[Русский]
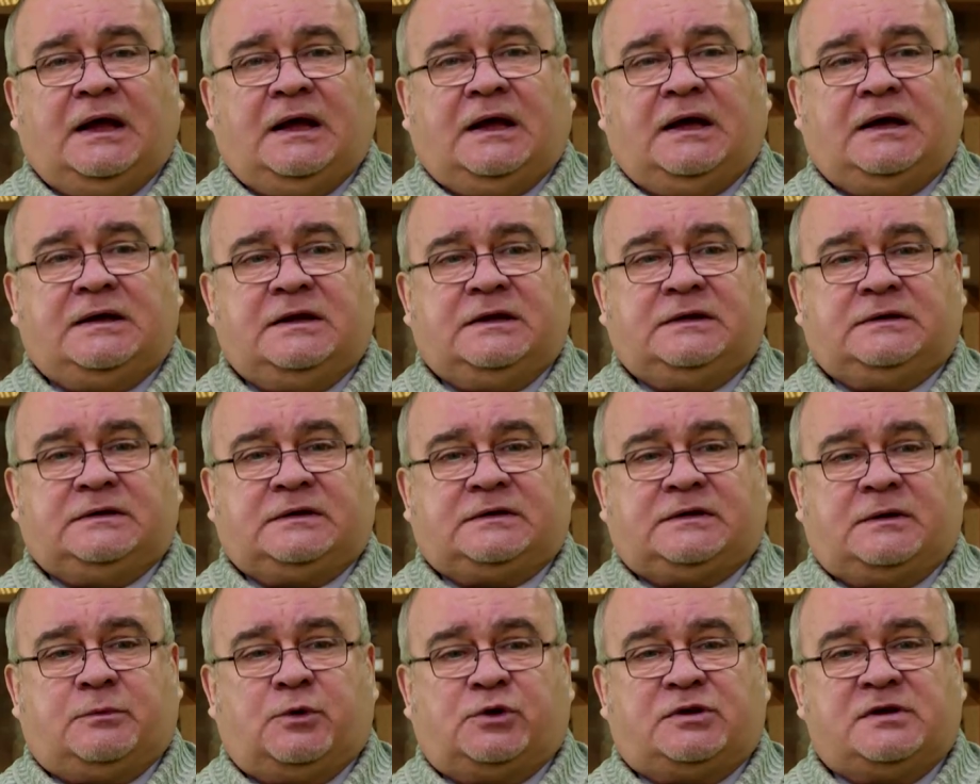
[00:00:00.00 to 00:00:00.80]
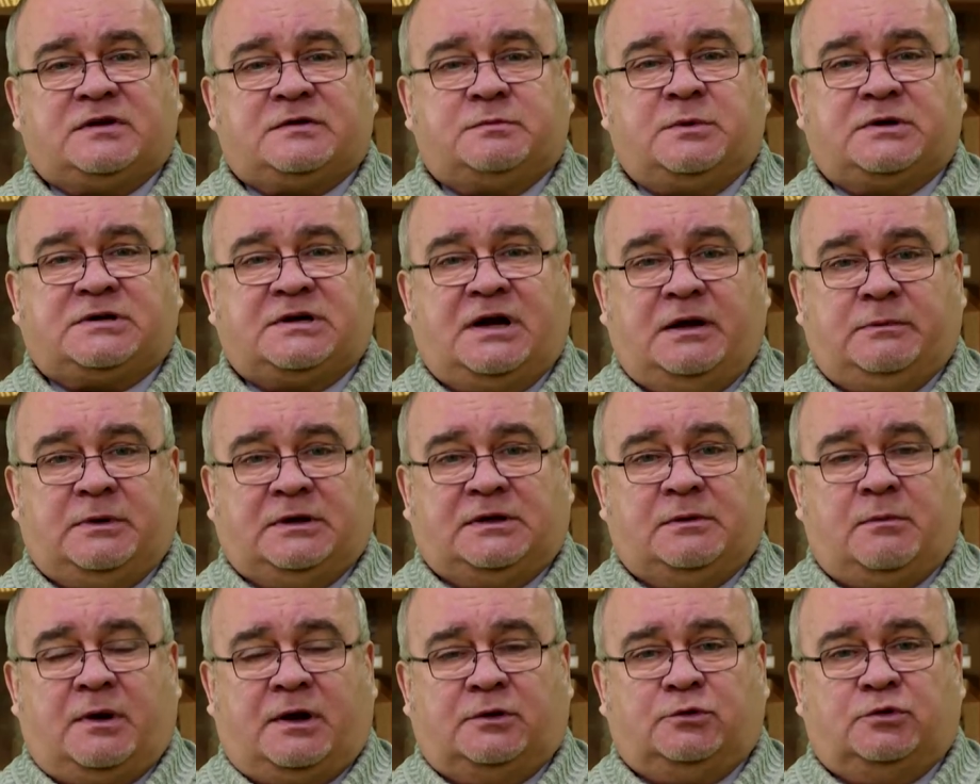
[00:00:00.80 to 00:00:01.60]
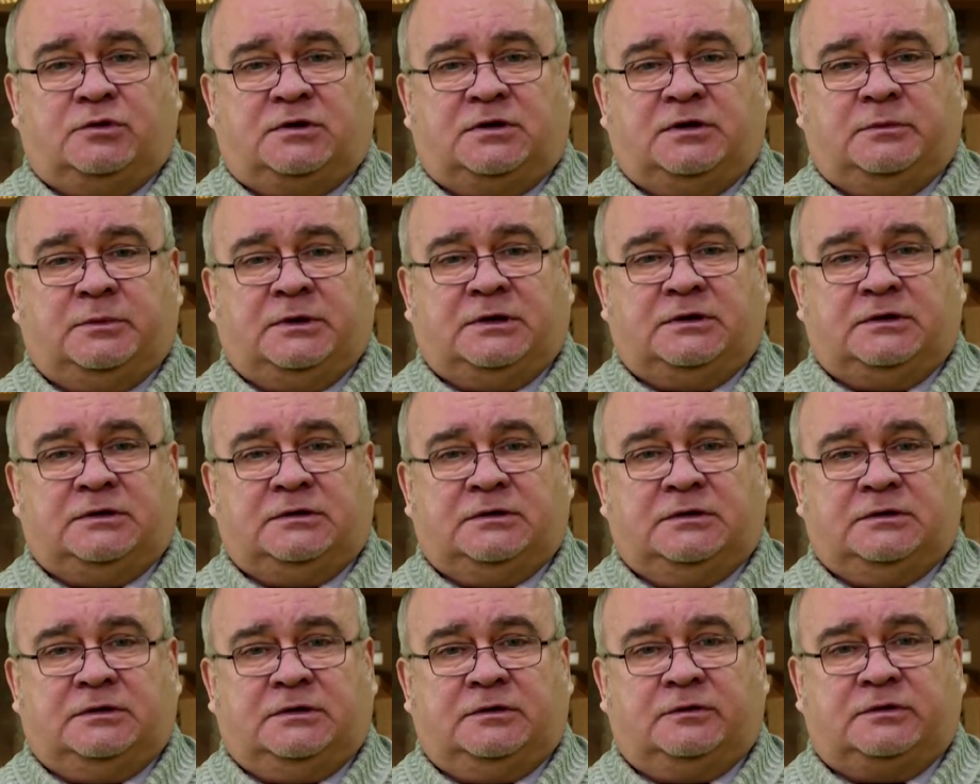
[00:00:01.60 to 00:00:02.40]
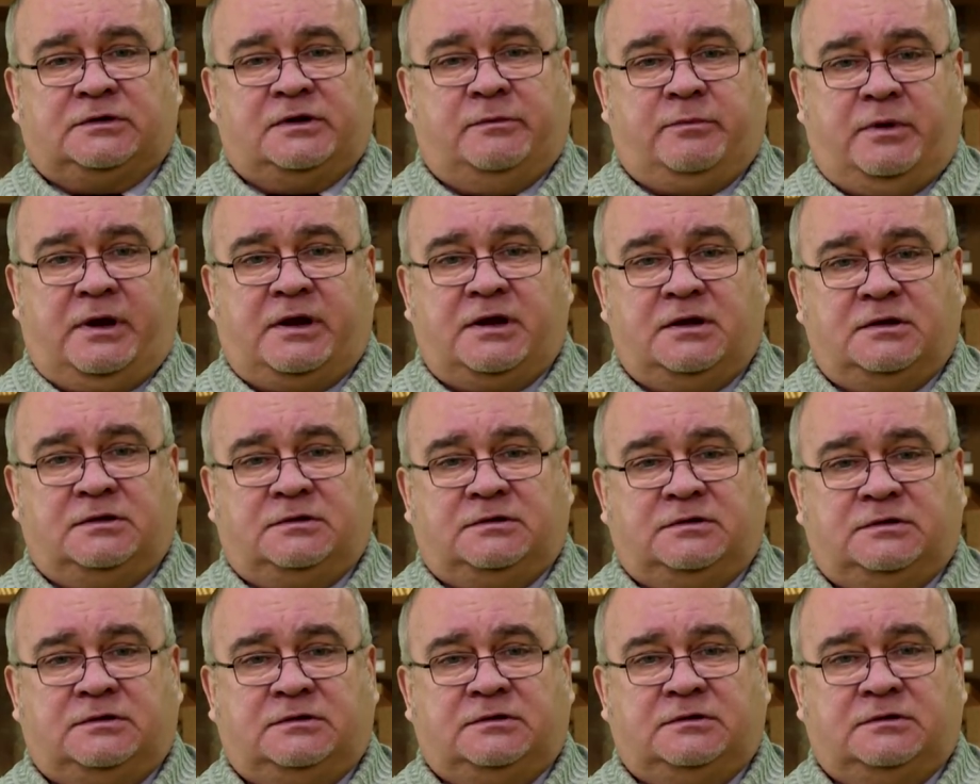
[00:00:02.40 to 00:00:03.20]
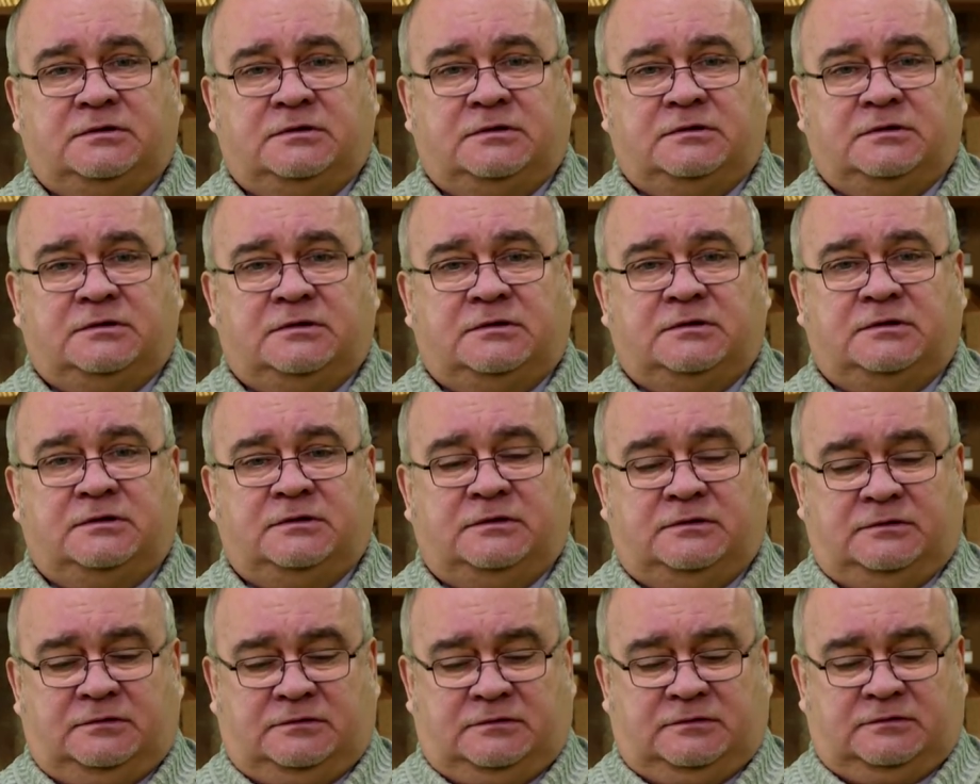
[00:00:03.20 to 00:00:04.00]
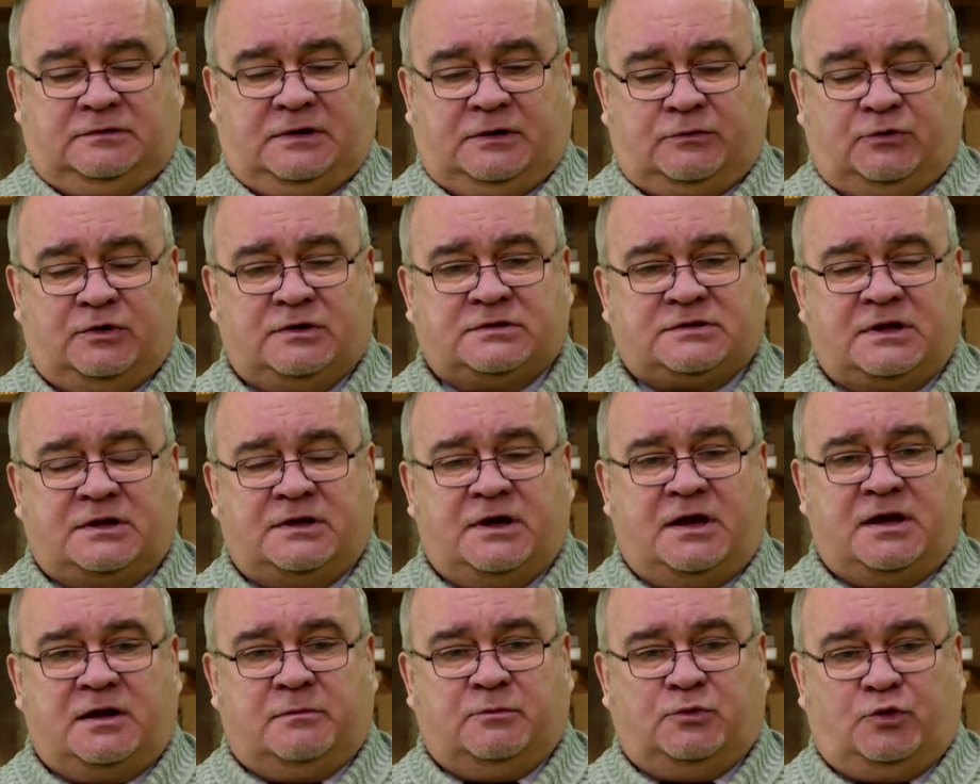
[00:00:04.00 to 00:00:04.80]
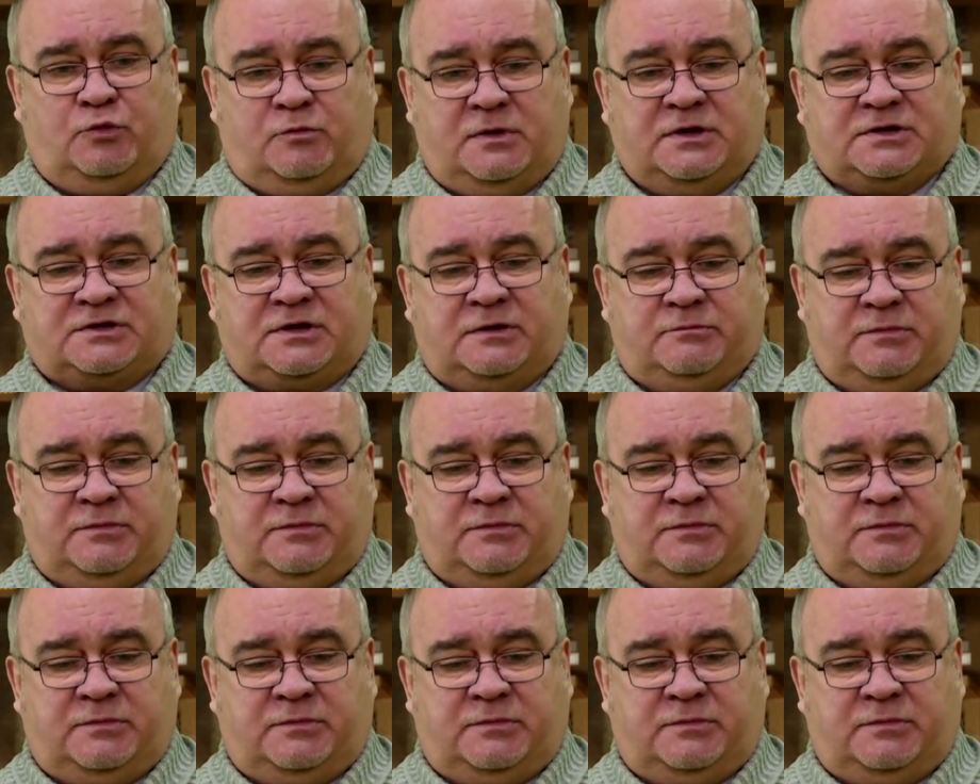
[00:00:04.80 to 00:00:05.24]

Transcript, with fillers: Они работали с мышами лабораторными. И вот лабиринт, и такое задание. Ну, мышка